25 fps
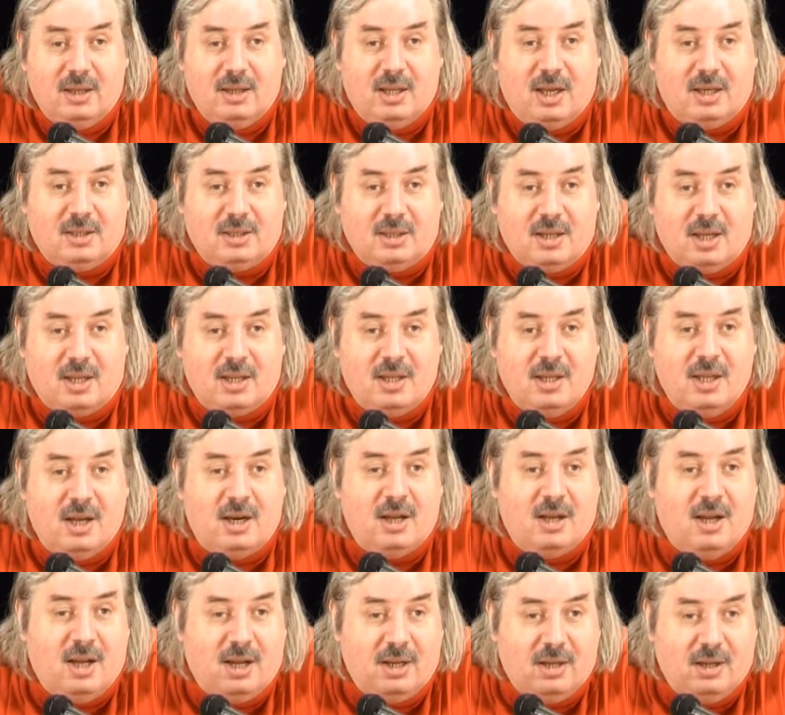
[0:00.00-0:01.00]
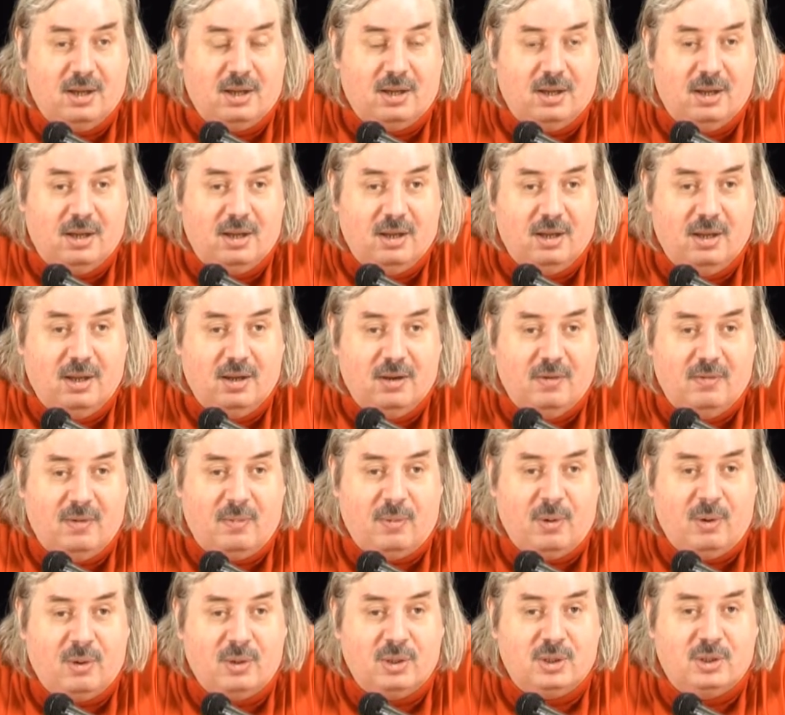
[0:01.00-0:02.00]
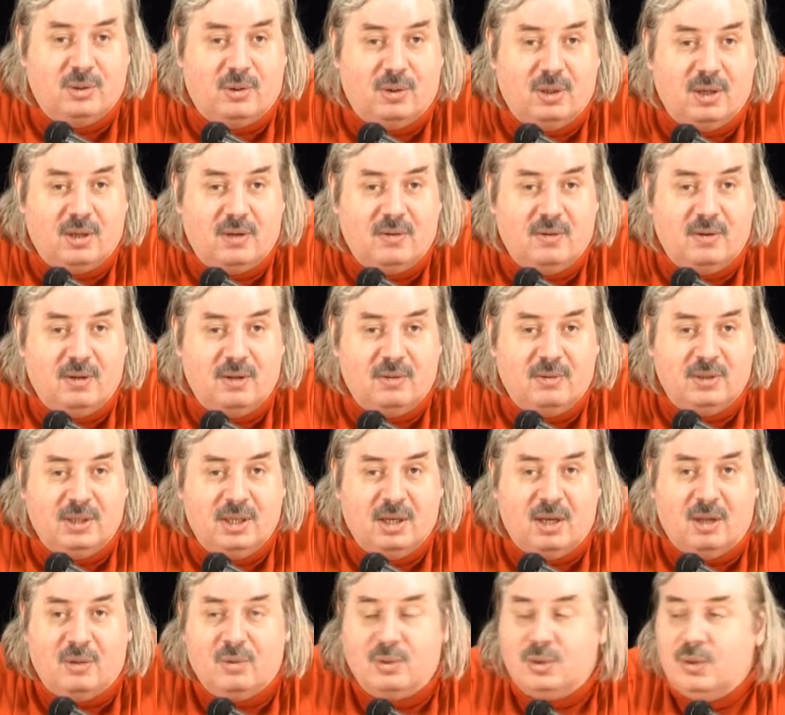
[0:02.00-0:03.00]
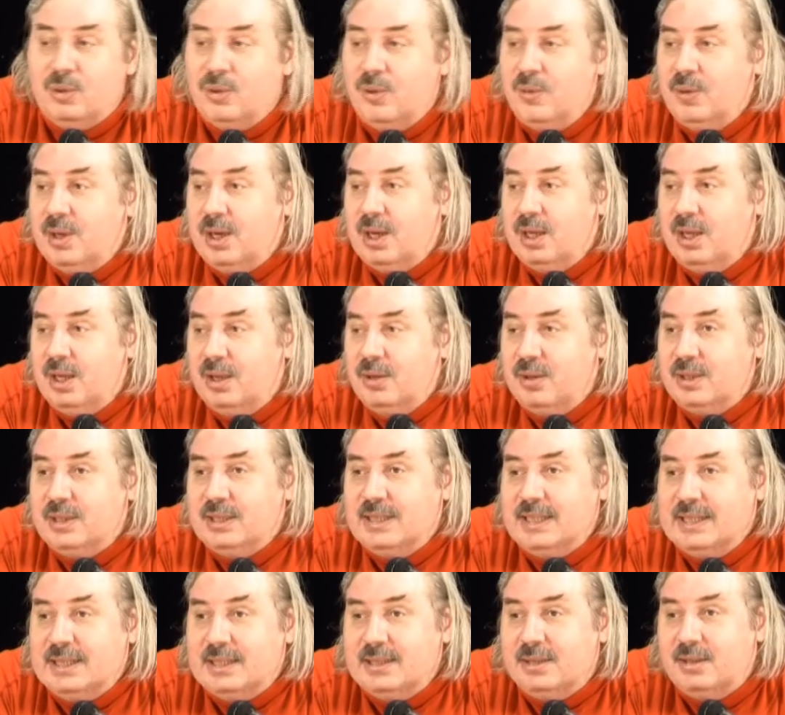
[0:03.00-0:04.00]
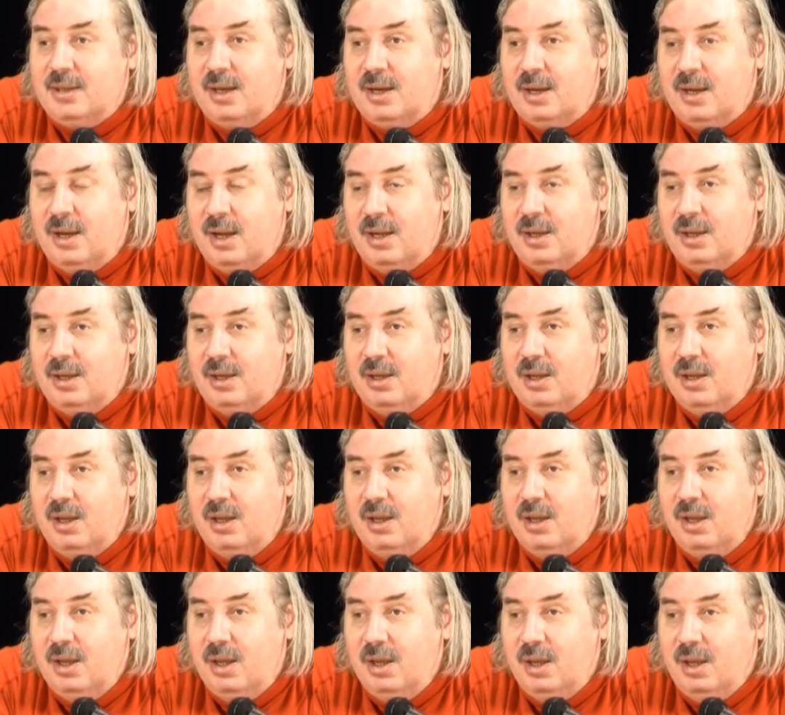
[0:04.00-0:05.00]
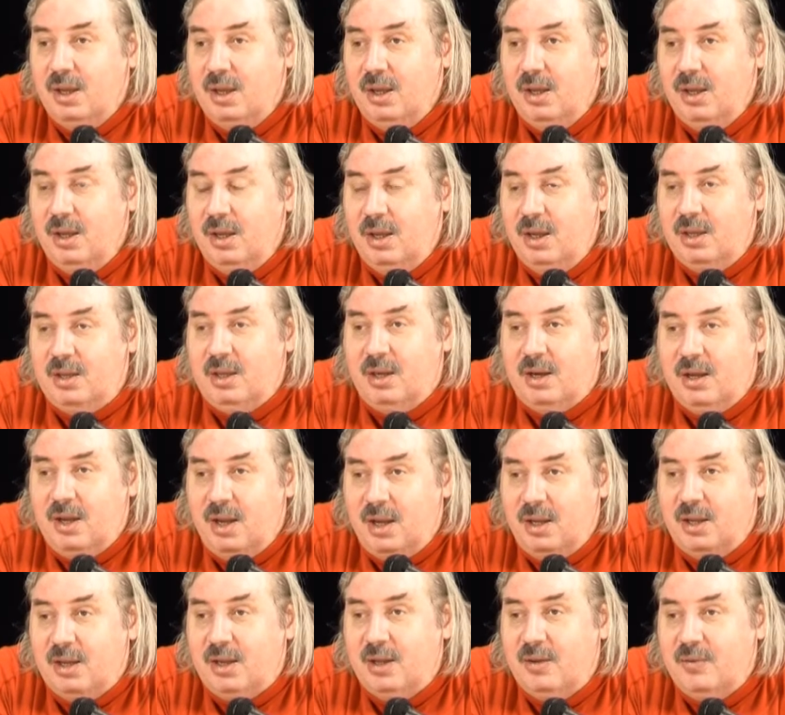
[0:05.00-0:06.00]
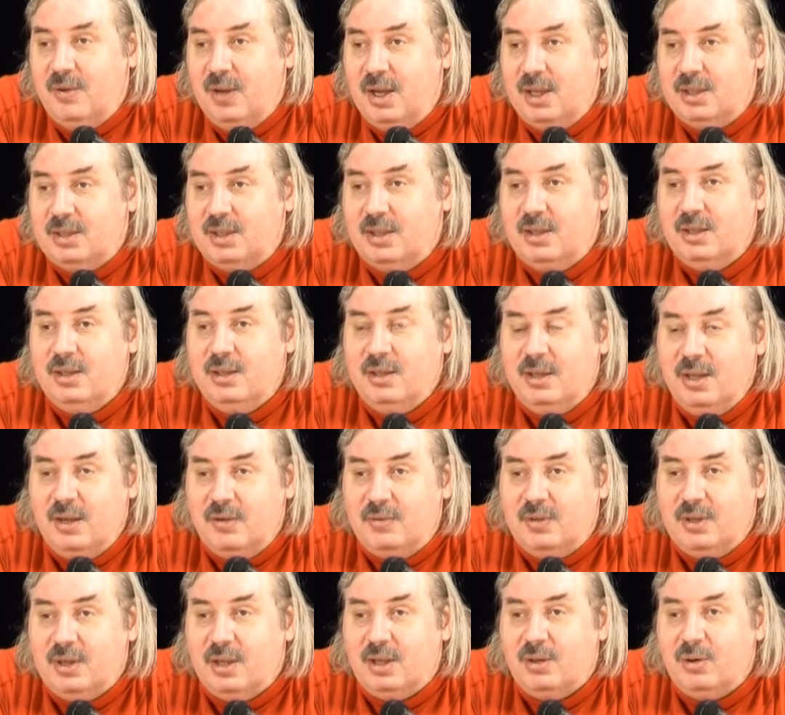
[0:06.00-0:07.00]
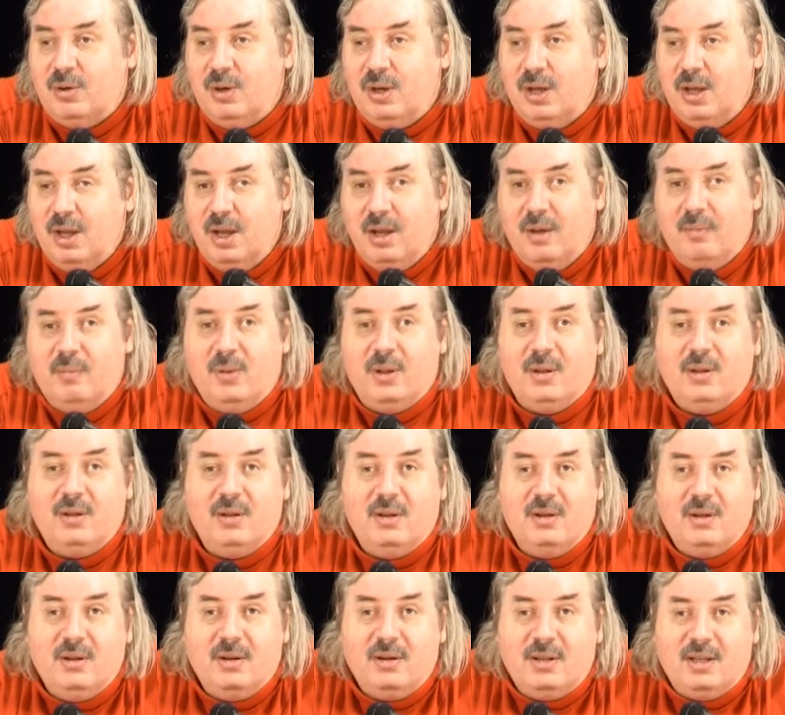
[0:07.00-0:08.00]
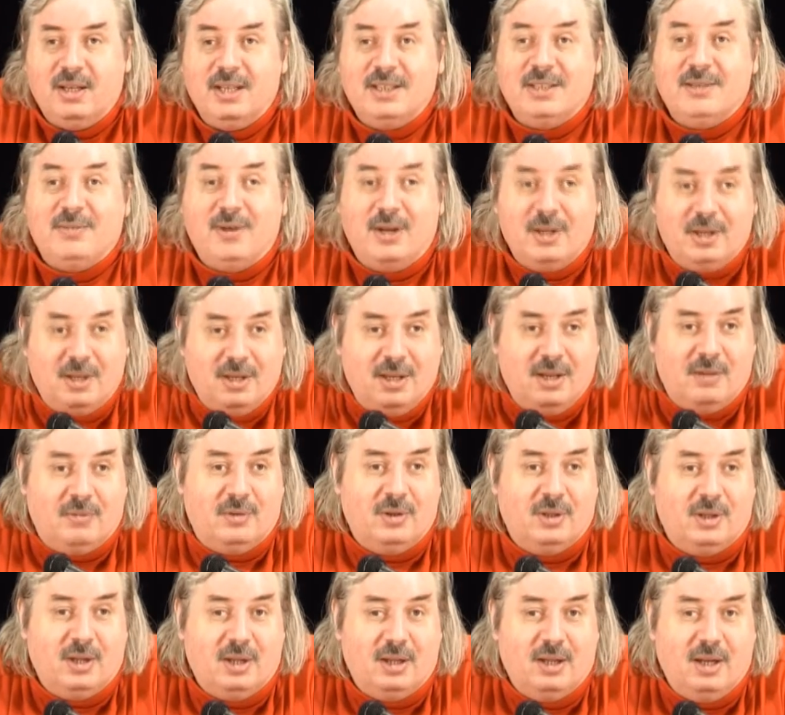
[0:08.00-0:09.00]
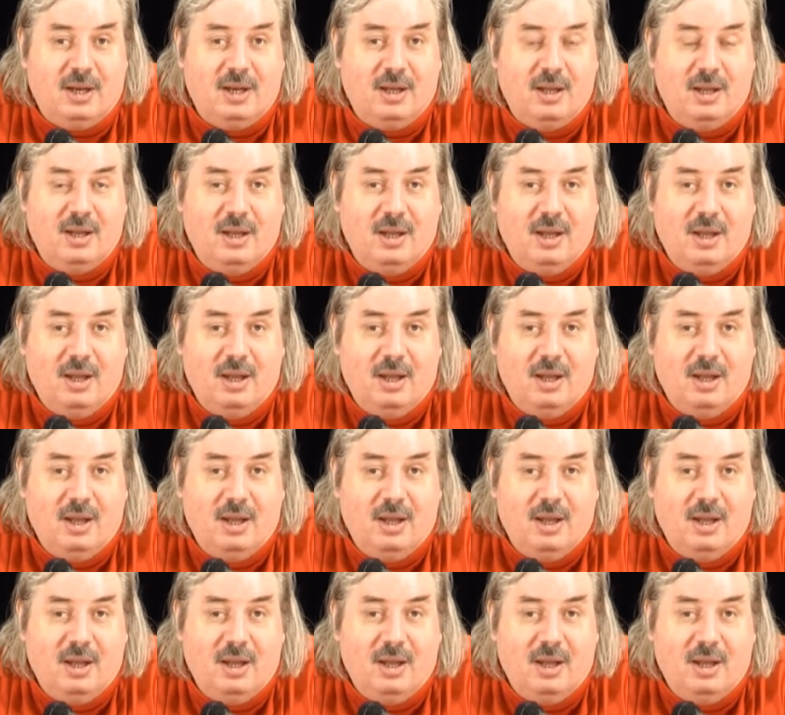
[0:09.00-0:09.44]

так же, как неорганика. В определенных зонах возникают условия, когда идет синтез органики. И эта органика является нефтью, которую э, называют нефтью и так далее.